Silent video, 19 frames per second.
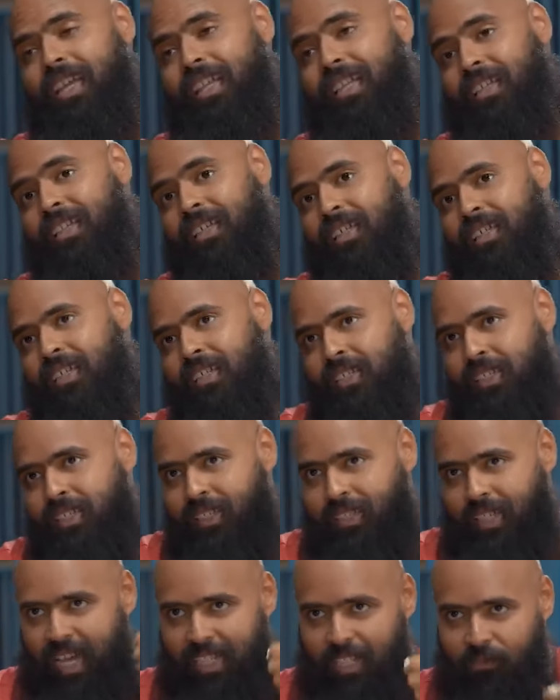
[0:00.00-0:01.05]
كان
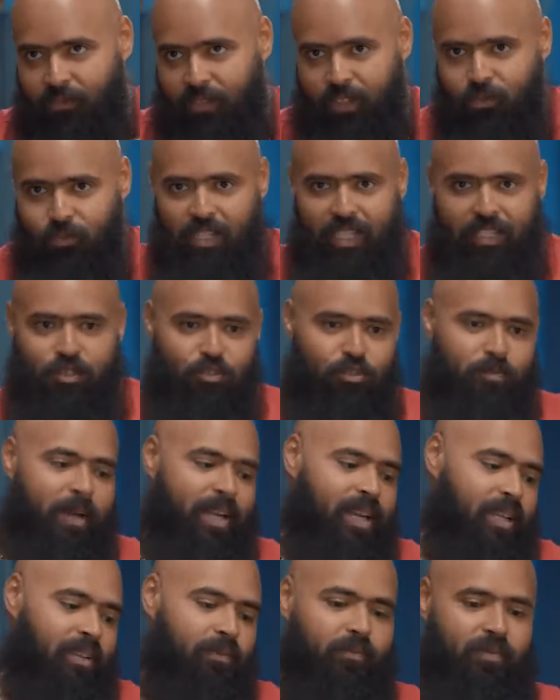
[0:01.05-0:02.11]
هدفي وده اللي كنت
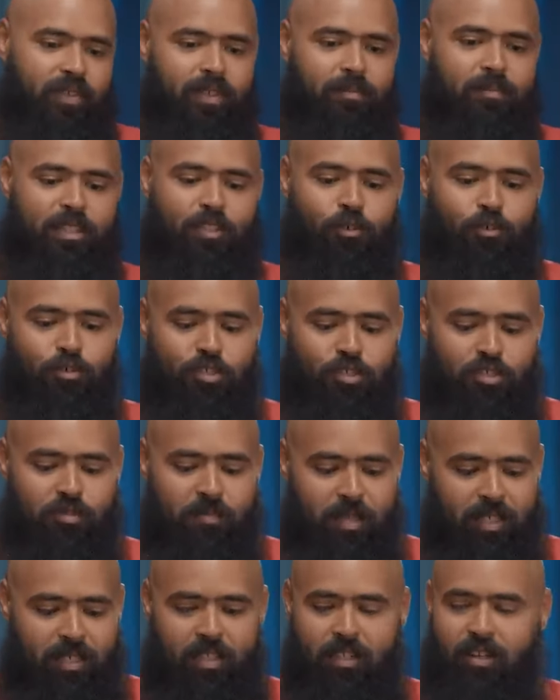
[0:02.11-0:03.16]
بتكلم فيه ما تاخدش
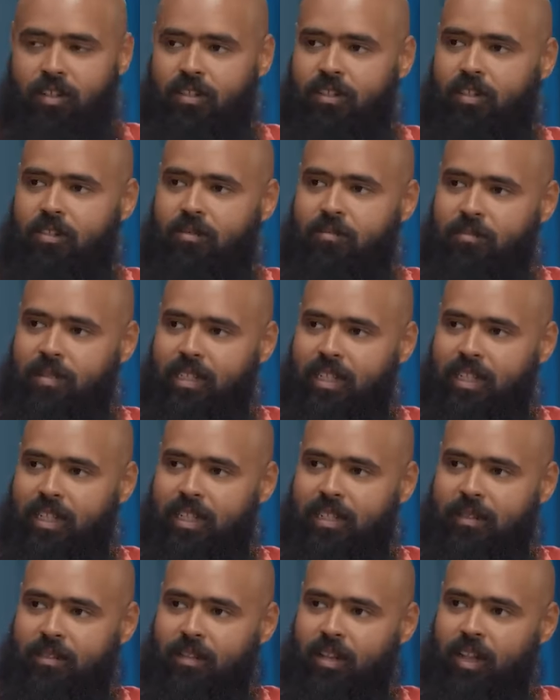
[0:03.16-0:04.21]
مني اكتر من اللي
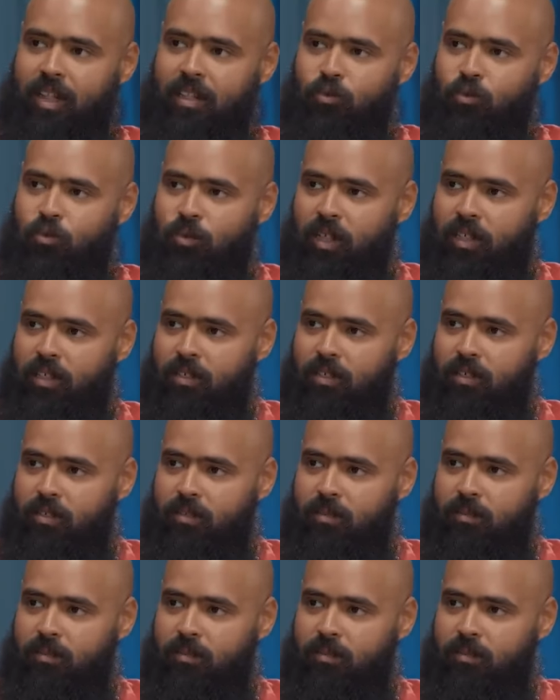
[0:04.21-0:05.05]
انا طالع اديهولك